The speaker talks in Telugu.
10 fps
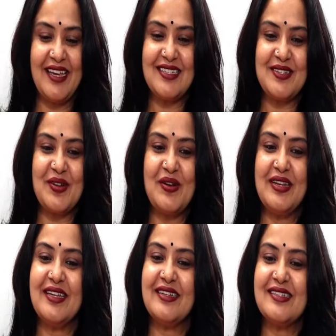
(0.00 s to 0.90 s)
ఏజ్ అండ్
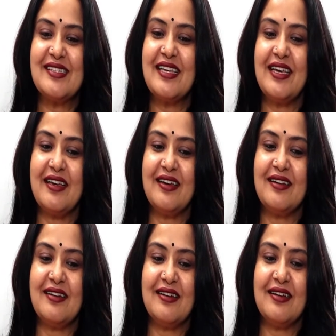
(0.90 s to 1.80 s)
ఆల్ హియర్ సి
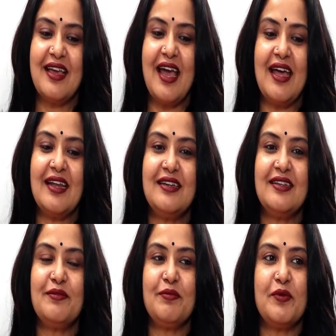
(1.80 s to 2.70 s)

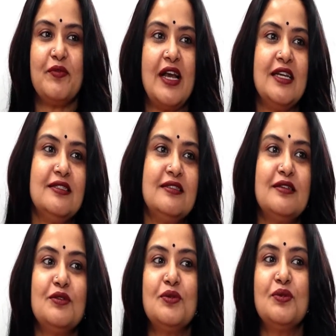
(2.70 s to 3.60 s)
క్యారెక్టర్
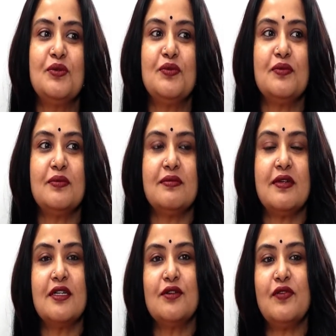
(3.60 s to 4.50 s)
వాళ్ళిద్దరూ
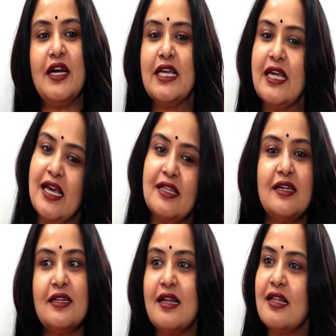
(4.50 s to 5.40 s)
వరకు వాళ్ళకి
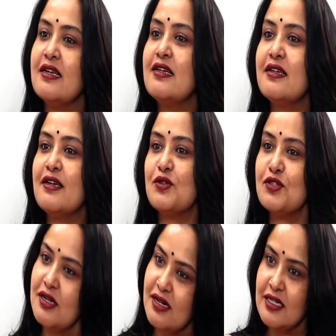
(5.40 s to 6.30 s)
ఏదైనా నా దగ్గరికే
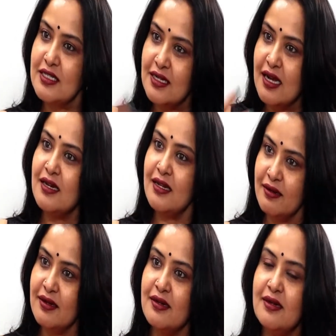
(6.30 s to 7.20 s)
వస్తారు నిజంగానే
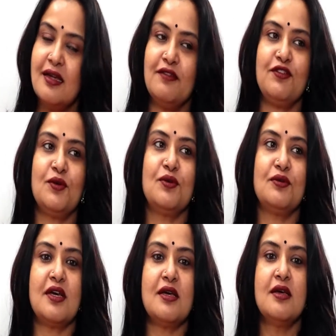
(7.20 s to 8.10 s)
రియల్ లైఫ్లో
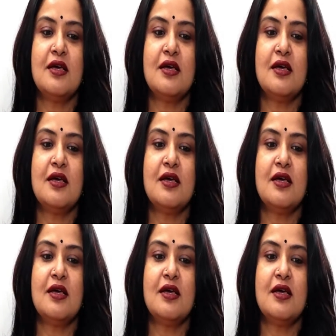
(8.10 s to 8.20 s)
కూడా